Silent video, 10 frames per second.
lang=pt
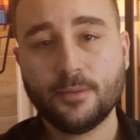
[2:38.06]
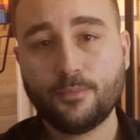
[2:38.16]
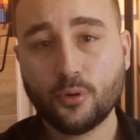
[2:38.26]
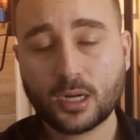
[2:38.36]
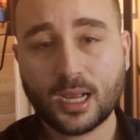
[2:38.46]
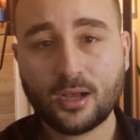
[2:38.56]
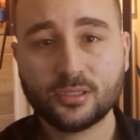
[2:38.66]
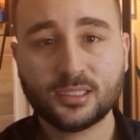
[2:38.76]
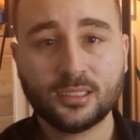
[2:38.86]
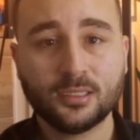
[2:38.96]
por
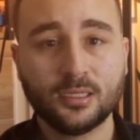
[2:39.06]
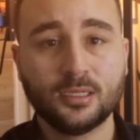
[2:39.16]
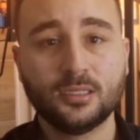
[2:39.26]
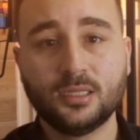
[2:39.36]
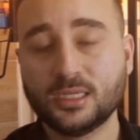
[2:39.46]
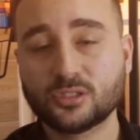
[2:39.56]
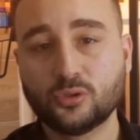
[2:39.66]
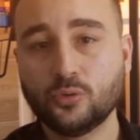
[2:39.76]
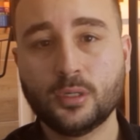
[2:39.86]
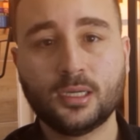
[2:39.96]
causa da
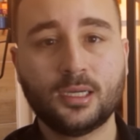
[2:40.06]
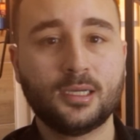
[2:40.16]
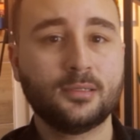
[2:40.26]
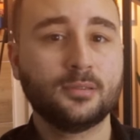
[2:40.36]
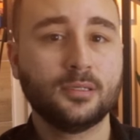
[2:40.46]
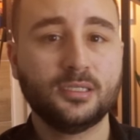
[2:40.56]
sua